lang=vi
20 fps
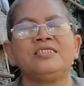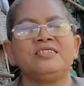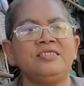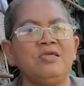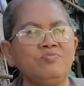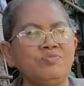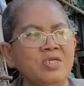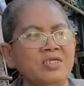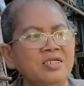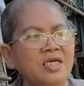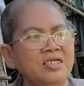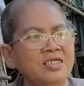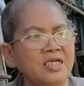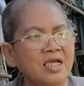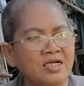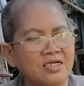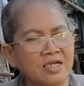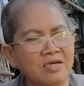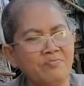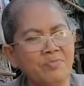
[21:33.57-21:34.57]
trong gia đình
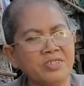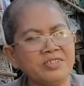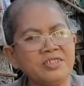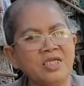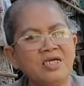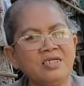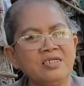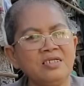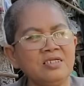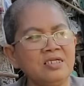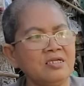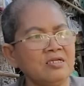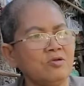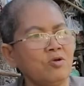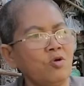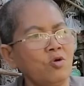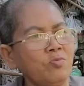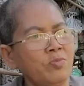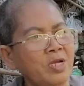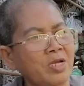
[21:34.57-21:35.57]
người đó mà chết
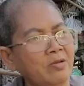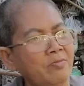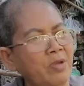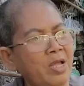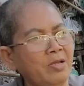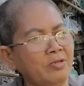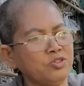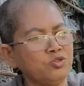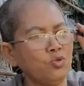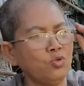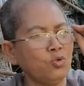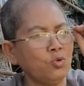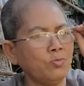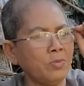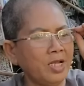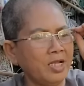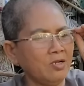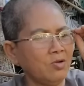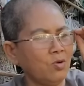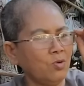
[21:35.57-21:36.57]
có bà bà xui của
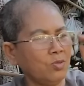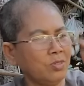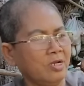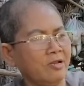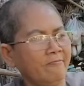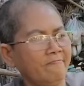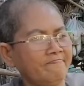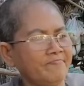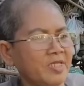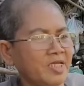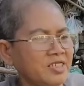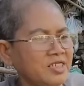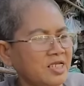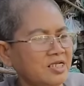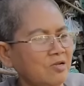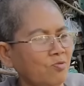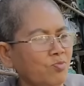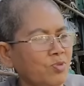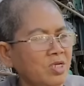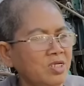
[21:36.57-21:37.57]
má cô này ở
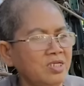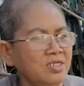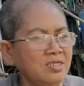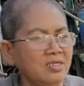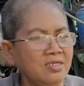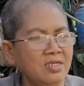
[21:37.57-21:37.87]
trên đồng kia